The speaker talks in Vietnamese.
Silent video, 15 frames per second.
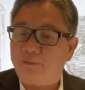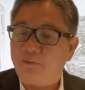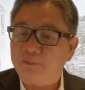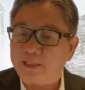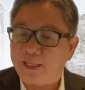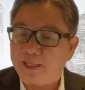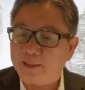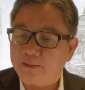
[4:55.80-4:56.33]
bốn
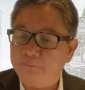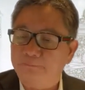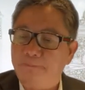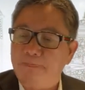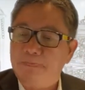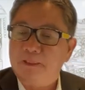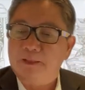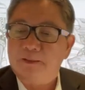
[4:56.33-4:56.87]
tháng
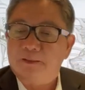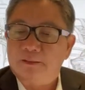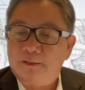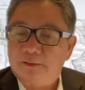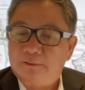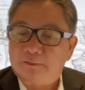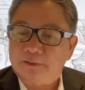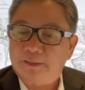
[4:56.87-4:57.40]

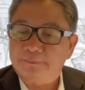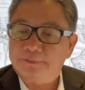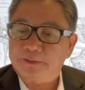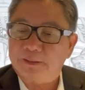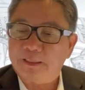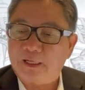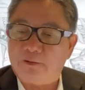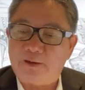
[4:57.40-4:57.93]
sắp
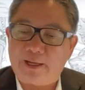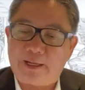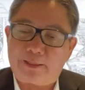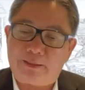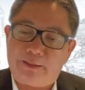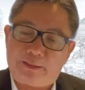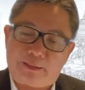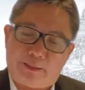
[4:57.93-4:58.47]
sửa đầu
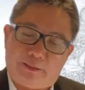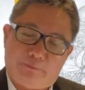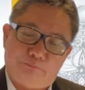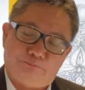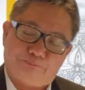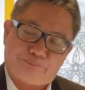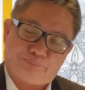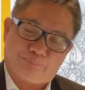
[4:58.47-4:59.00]
hàng nữa kìa
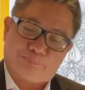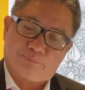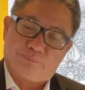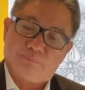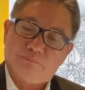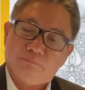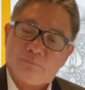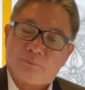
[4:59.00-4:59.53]

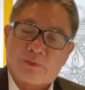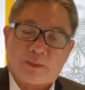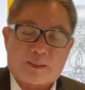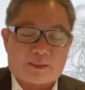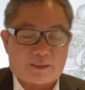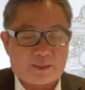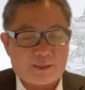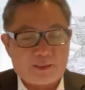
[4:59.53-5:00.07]

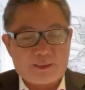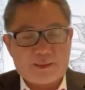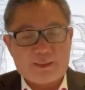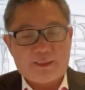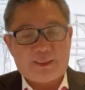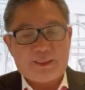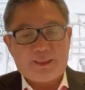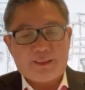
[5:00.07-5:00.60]

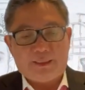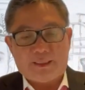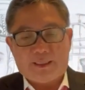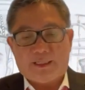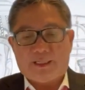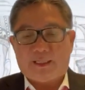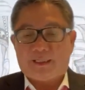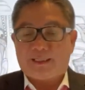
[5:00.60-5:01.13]
rồi
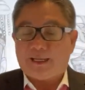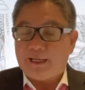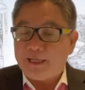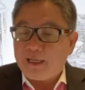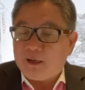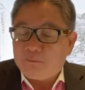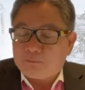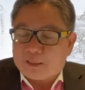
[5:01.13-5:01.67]
à, gậy
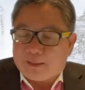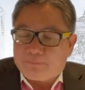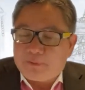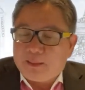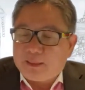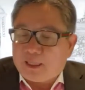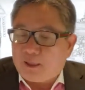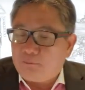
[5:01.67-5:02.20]
ông đập
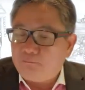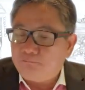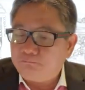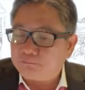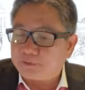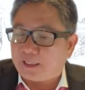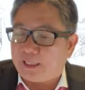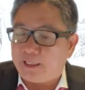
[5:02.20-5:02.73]
lưng ông
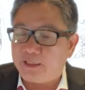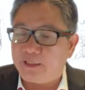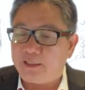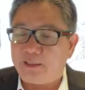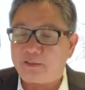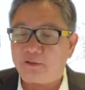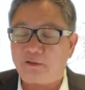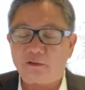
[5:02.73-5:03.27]
tại
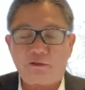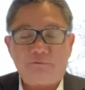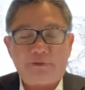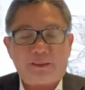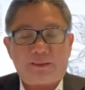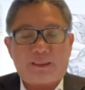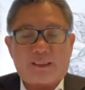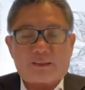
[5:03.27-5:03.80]
vì con covid
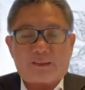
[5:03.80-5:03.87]
là